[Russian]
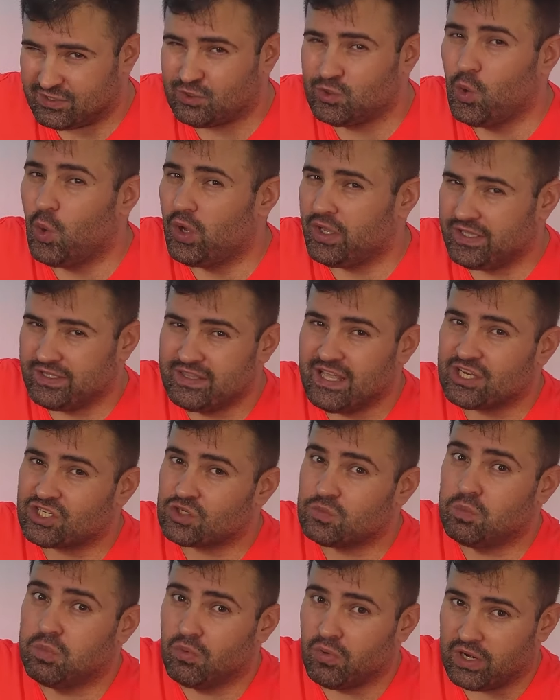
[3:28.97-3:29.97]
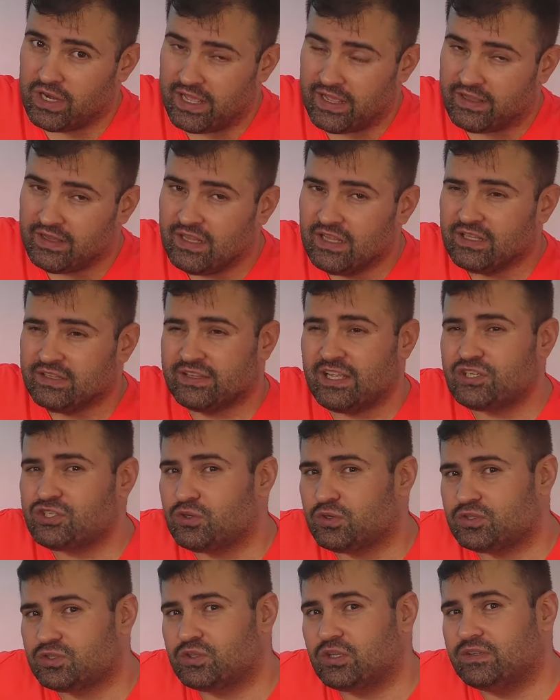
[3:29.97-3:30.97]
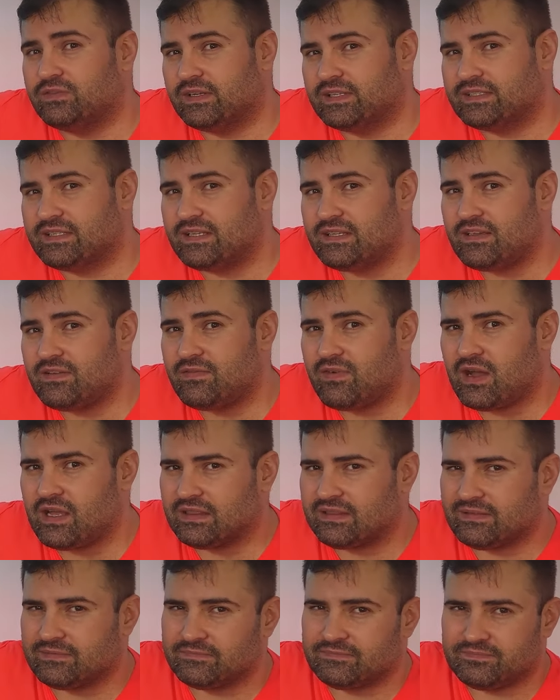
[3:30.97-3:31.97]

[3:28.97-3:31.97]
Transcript: 100 и даже более. Насчет 120 ватт